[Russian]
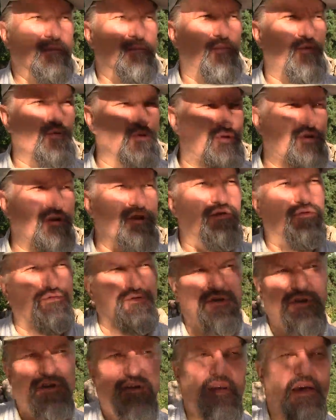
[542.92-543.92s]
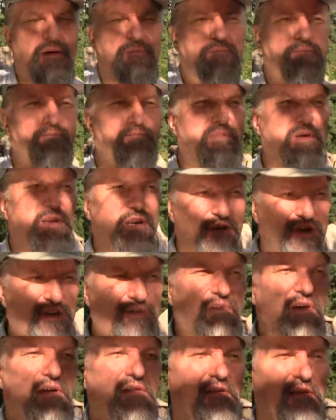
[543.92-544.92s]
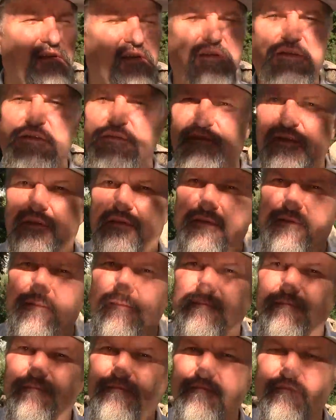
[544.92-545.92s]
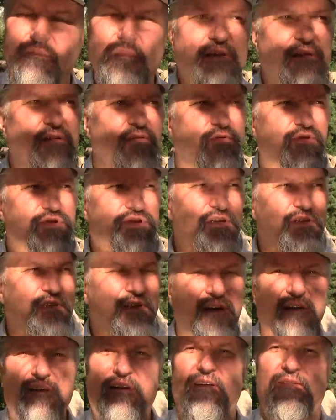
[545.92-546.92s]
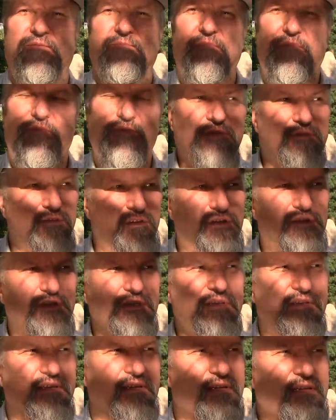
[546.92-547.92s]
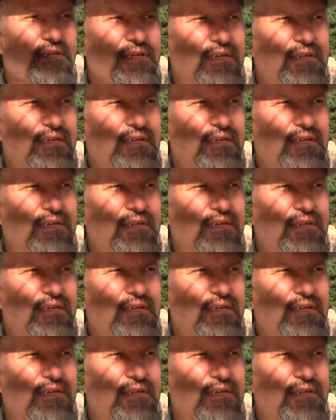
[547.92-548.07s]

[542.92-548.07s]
будучи юношей, я переживал этот свет очень ярко в своей жизни.